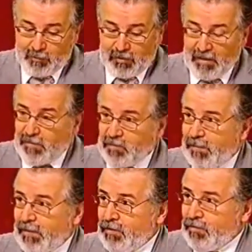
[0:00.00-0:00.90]
Há
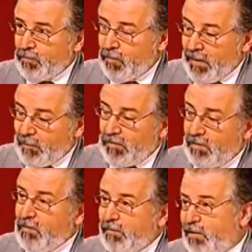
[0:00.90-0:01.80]
programas para isto, como
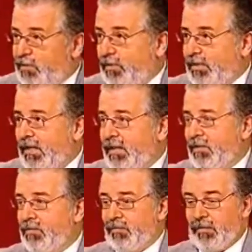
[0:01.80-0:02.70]
há programas para as
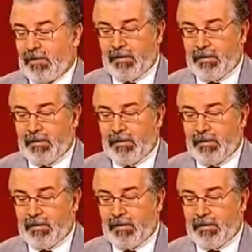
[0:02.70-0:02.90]
outras áreas.